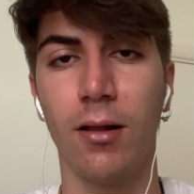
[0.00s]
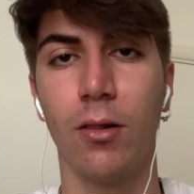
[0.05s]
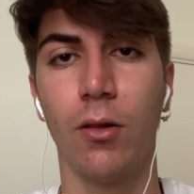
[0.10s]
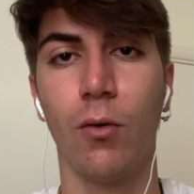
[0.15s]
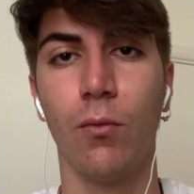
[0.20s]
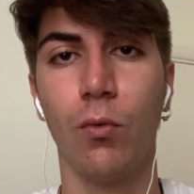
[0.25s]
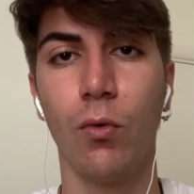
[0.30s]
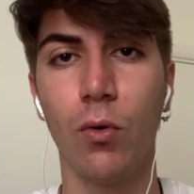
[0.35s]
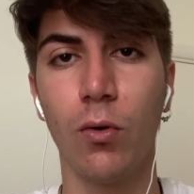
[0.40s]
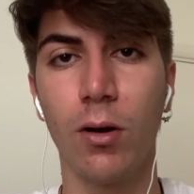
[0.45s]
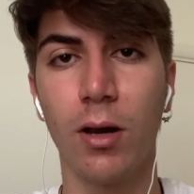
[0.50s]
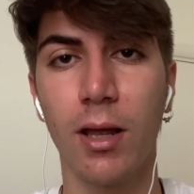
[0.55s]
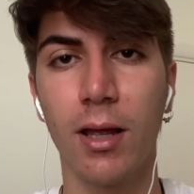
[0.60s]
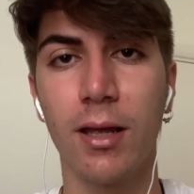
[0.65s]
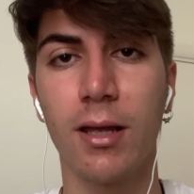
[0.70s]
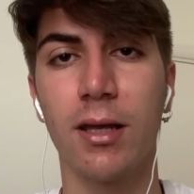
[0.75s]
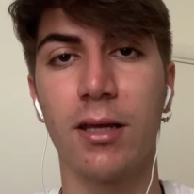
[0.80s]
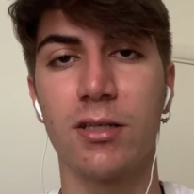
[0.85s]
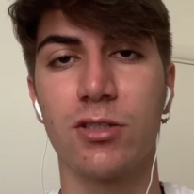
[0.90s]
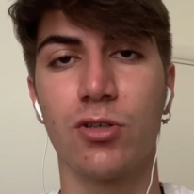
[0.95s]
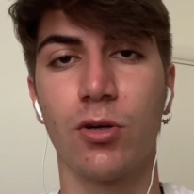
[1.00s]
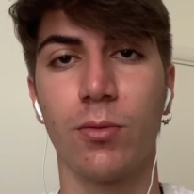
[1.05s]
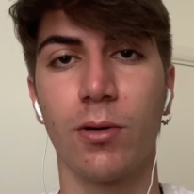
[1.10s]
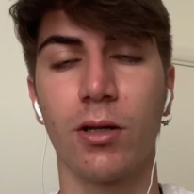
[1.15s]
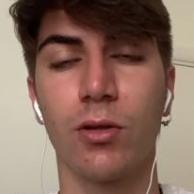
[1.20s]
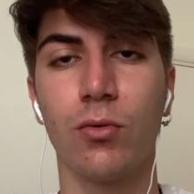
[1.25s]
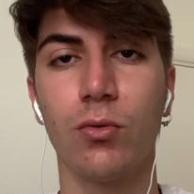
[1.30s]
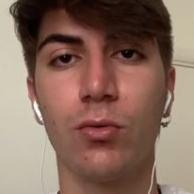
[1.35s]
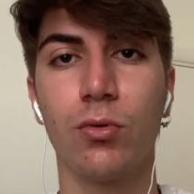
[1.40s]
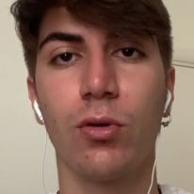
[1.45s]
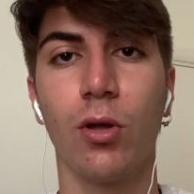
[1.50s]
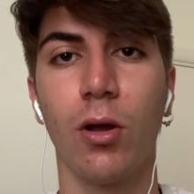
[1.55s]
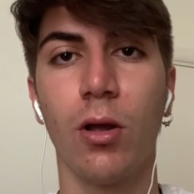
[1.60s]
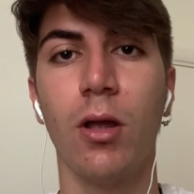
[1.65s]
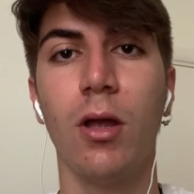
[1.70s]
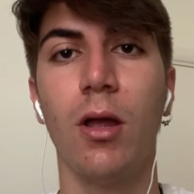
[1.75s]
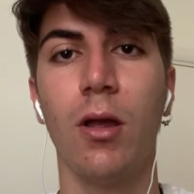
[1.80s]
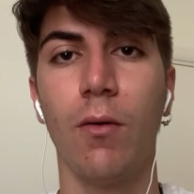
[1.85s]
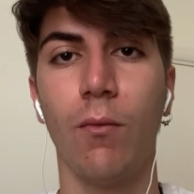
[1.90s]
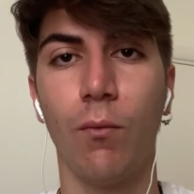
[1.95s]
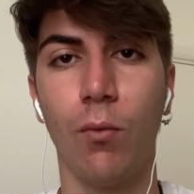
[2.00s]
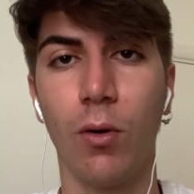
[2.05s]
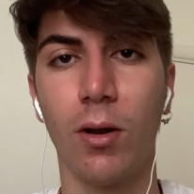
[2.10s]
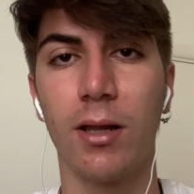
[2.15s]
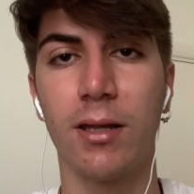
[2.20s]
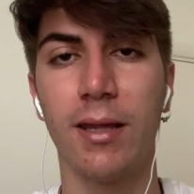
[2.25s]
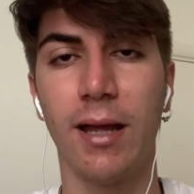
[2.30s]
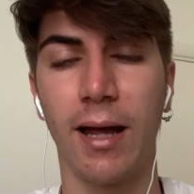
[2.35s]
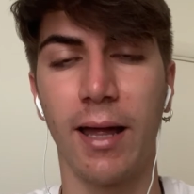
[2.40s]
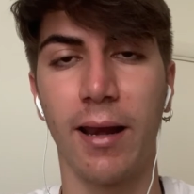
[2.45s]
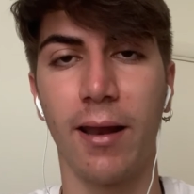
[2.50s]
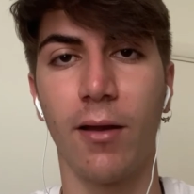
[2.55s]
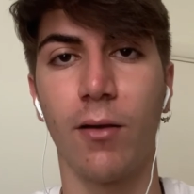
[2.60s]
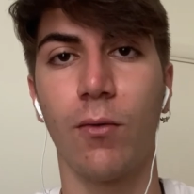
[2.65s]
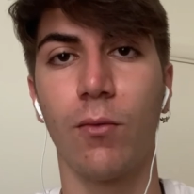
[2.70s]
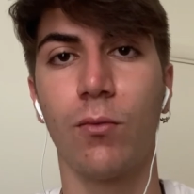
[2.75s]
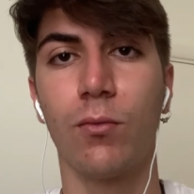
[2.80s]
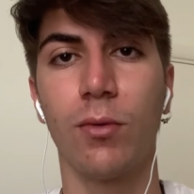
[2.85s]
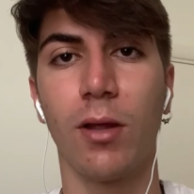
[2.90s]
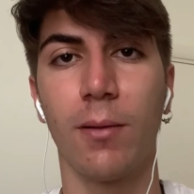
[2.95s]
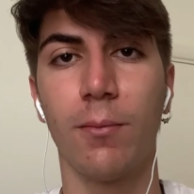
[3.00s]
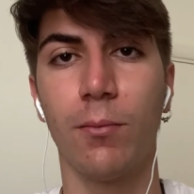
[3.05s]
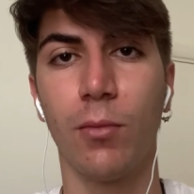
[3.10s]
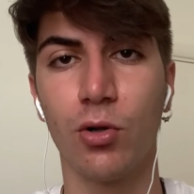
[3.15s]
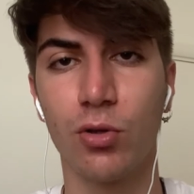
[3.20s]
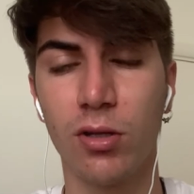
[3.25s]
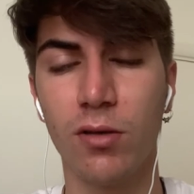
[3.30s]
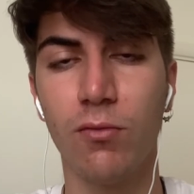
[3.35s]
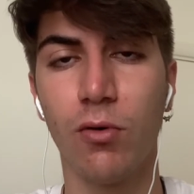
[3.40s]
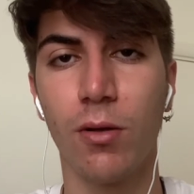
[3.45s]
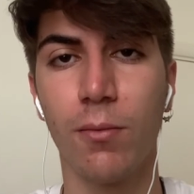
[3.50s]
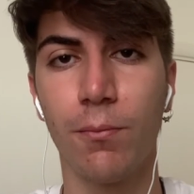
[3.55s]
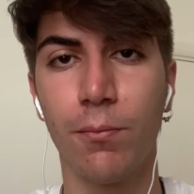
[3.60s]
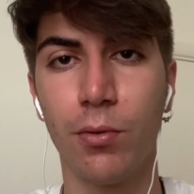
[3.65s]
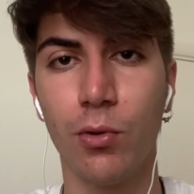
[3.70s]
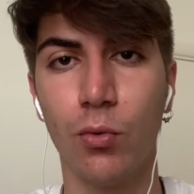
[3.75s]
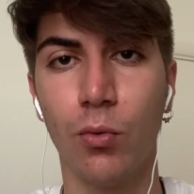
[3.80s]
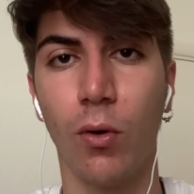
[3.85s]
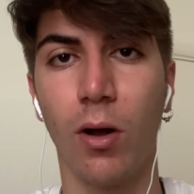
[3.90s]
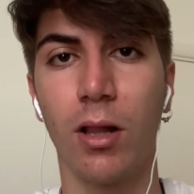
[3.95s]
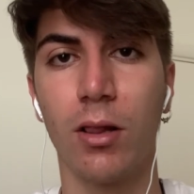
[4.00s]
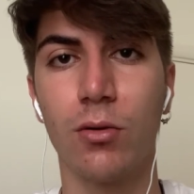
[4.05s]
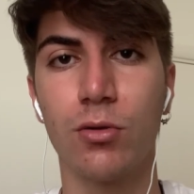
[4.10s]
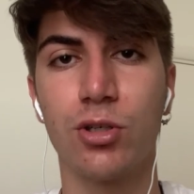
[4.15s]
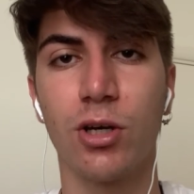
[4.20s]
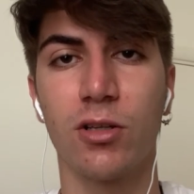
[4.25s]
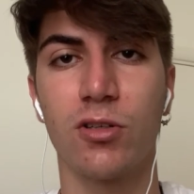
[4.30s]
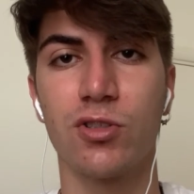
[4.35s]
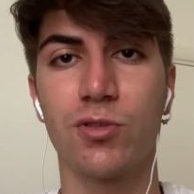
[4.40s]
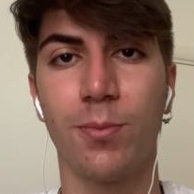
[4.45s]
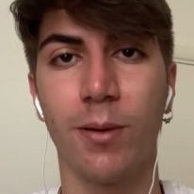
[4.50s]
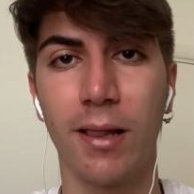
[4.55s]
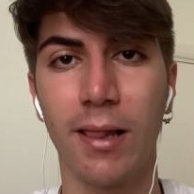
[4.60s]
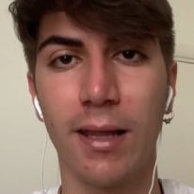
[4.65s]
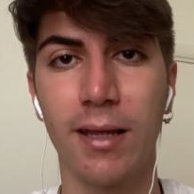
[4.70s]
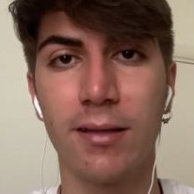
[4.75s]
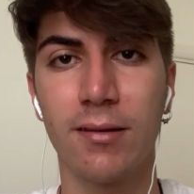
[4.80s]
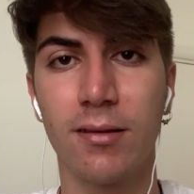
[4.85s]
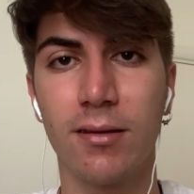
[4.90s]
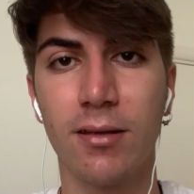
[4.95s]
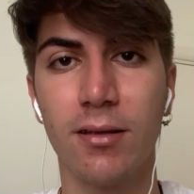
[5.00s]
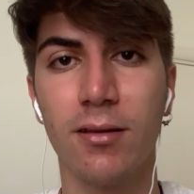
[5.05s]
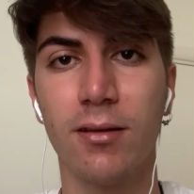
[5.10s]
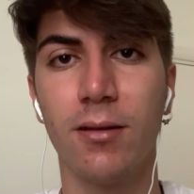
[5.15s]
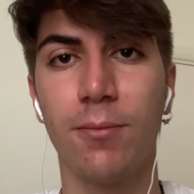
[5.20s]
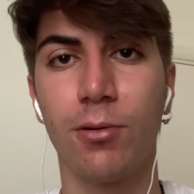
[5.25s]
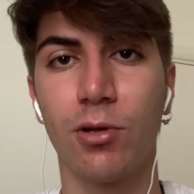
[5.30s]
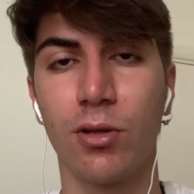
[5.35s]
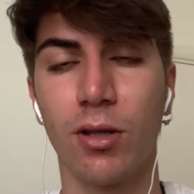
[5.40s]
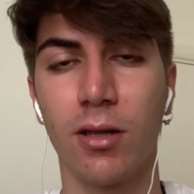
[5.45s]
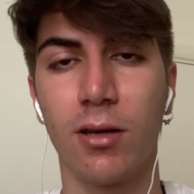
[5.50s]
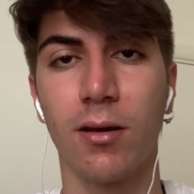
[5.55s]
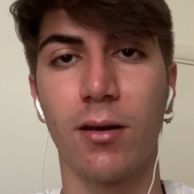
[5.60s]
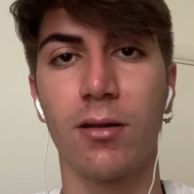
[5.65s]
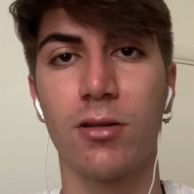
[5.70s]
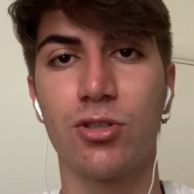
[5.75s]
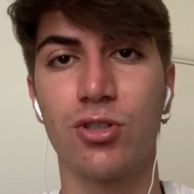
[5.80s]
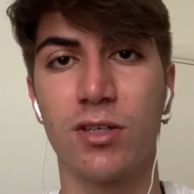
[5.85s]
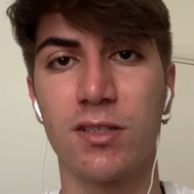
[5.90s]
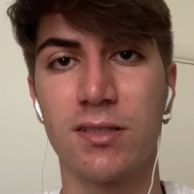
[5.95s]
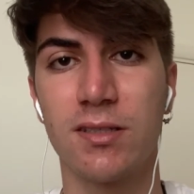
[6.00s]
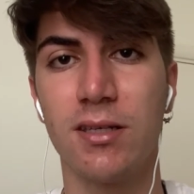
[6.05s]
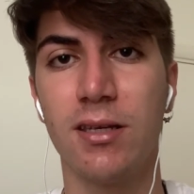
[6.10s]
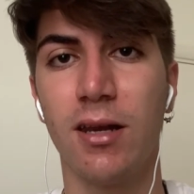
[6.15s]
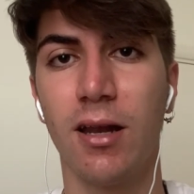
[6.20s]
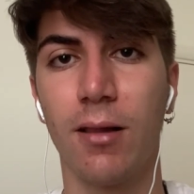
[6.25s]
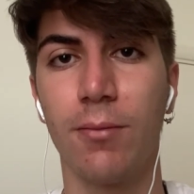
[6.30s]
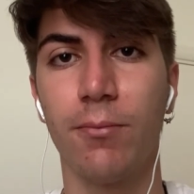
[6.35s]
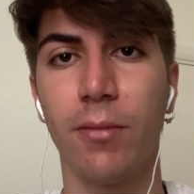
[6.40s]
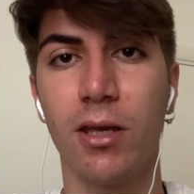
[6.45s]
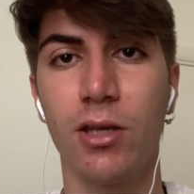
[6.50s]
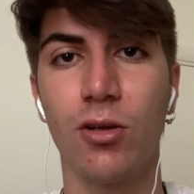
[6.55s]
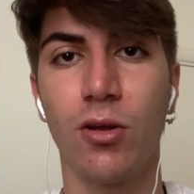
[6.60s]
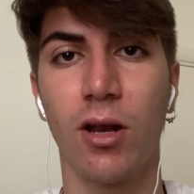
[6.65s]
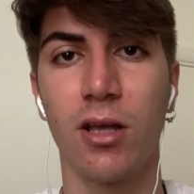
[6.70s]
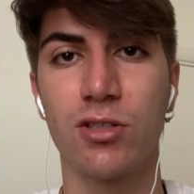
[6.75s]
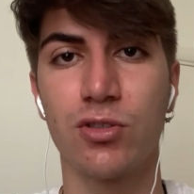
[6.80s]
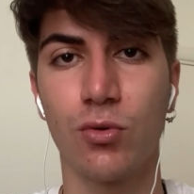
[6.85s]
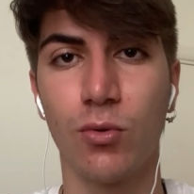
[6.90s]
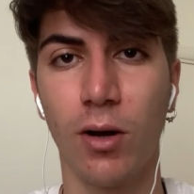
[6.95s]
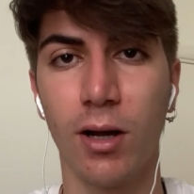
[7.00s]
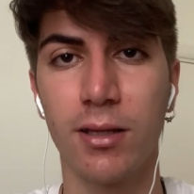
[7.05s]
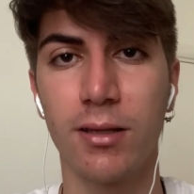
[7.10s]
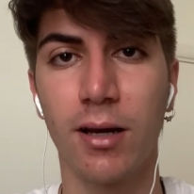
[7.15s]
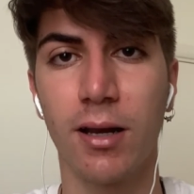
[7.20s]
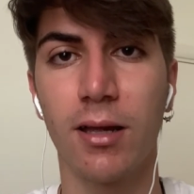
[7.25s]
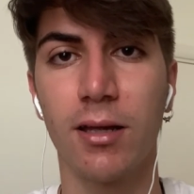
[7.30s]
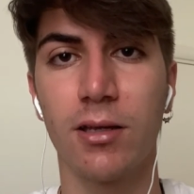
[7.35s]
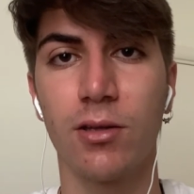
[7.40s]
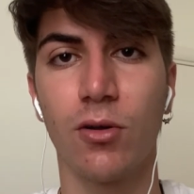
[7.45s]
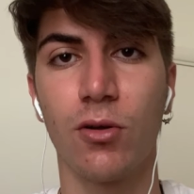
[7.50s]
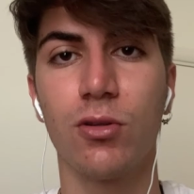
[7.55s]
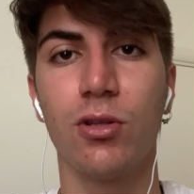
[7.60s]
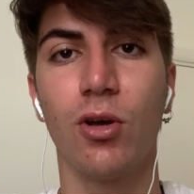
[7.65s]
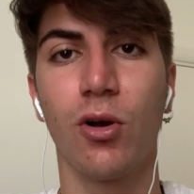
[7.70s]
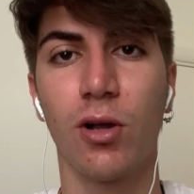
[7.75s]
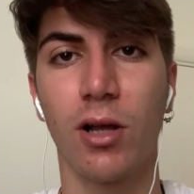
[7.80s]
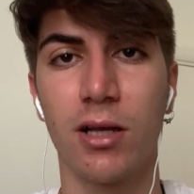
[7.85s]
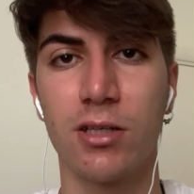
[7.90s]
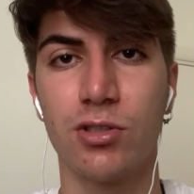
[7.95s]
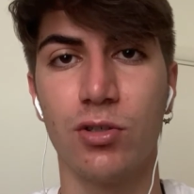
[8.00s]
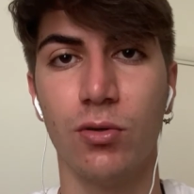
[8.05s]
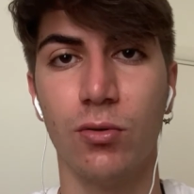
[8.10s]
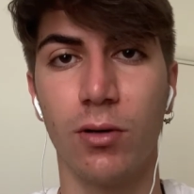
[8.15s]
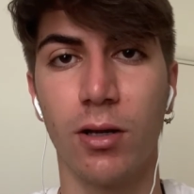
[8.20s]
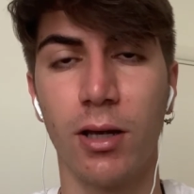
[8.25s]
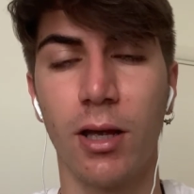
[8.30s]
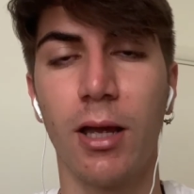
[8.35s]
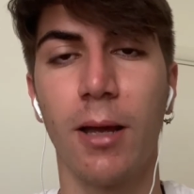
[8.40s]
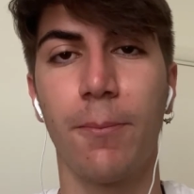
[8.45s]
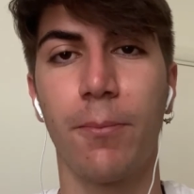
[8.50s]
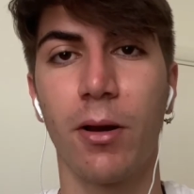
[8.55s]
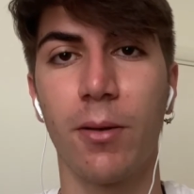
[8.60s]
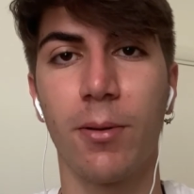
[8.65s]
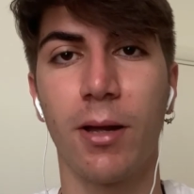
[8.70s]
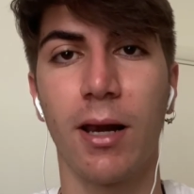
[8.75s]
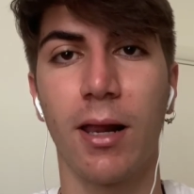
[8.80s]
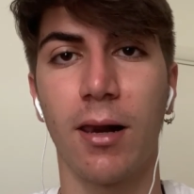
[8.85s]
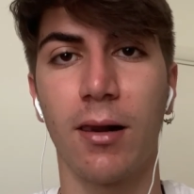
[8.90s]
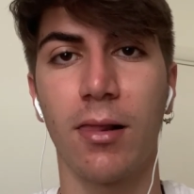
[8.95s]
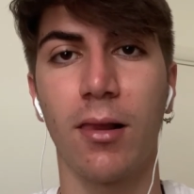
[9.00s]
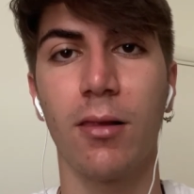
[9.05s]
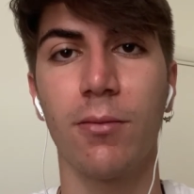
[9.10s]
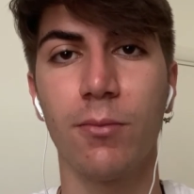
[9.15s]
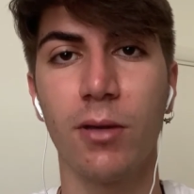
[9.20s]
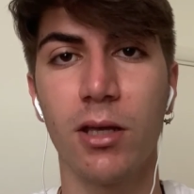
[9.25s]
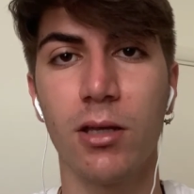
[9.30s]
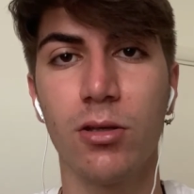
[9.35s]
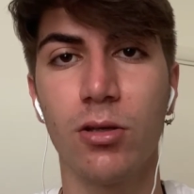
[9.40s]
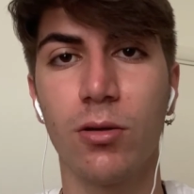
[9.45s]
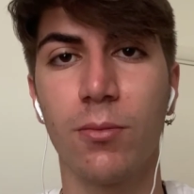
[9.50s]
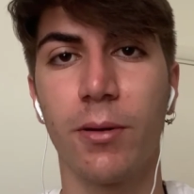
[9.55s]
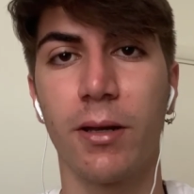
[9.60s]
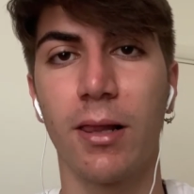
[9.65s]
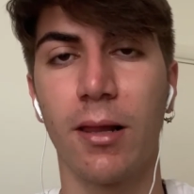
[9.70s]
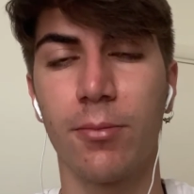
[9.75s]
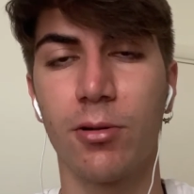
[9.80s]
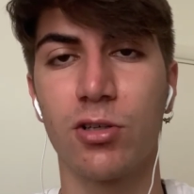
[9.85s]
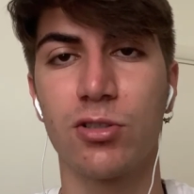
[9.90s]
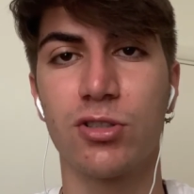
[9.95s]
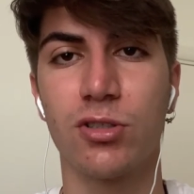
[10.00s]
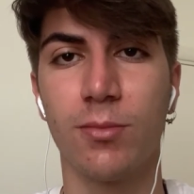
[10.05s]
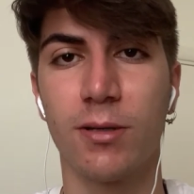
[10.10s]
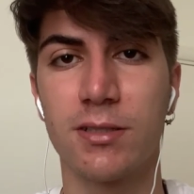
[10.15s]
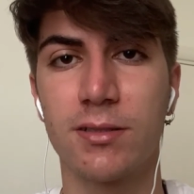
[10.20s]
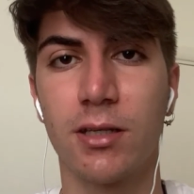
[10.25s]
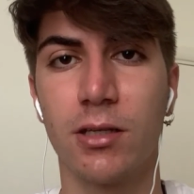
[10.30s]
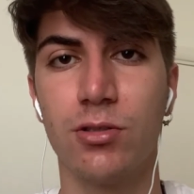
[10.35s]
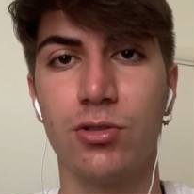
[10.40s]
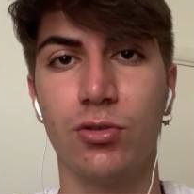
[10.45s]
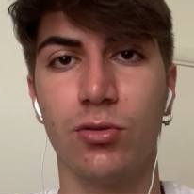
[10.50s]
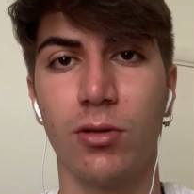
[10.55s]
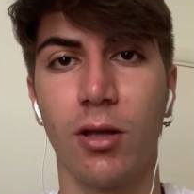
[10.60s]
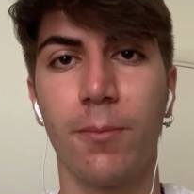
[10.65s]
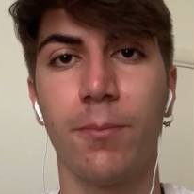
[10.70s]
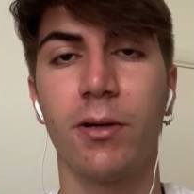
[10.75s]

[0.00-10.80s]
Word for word: lo vuole e soprattutto vuole dare un motivo in più a Luciano Spalletti di poter gestire al meglio la squadra in ogni occasione e prepararla al meglio per la prossima stagione,